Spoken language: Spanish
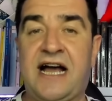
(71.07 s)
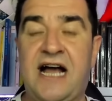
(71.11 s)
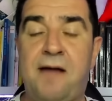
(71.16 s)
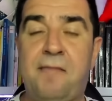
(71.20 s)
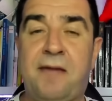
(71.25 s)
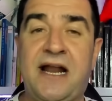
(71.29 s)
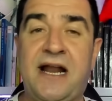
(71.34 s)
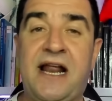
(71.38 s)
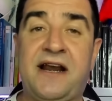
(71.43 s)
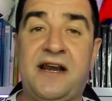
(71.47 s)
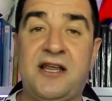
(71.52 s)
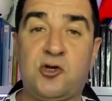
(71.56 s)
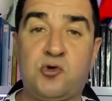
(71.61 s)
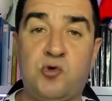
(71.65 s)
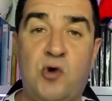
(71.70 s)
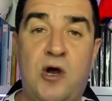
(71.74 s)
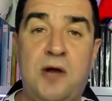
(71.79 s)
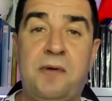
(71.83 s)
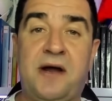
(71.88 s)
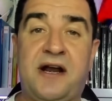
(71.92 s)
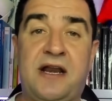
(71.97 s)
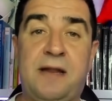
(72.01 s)
Cámara
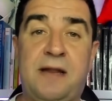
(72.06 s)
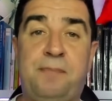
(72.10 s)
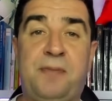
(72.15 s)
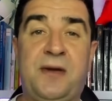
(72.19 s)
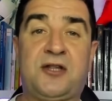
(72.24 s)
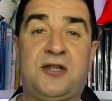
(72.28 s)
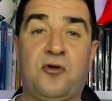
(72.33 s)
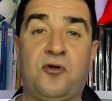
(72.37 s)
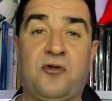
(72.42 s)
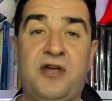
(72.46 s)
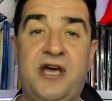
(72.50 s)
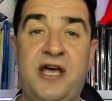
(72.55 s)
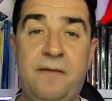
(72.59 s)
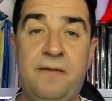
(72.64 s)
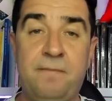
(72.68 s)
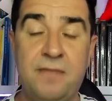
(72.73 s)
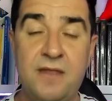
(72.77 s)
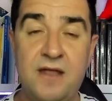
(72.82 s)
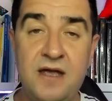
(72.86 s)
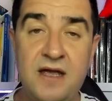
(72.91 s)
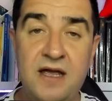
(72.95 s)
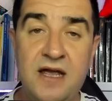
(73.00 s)
resuelva respecto
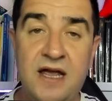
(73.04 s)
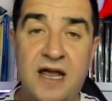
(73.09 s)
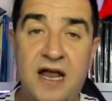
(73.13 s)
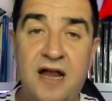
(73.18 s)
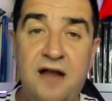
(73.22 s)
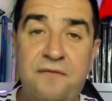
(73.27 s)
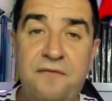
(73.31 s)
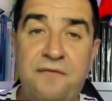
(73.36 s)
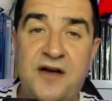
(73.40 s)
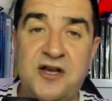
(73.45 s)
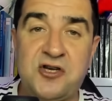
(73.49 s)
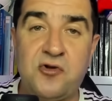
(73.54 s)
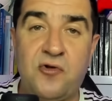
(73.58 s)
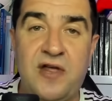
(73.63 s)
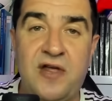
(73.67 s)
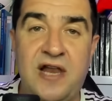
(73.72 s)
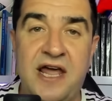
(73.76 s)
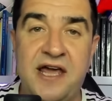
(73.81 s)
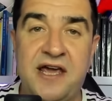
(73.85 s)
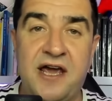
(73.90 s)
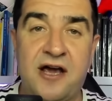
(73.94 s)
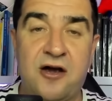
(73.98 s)
de el fallo de
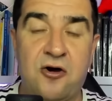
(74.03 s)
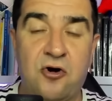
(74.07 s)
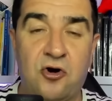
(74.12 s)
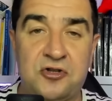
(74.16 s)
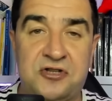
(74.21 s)
la IGJ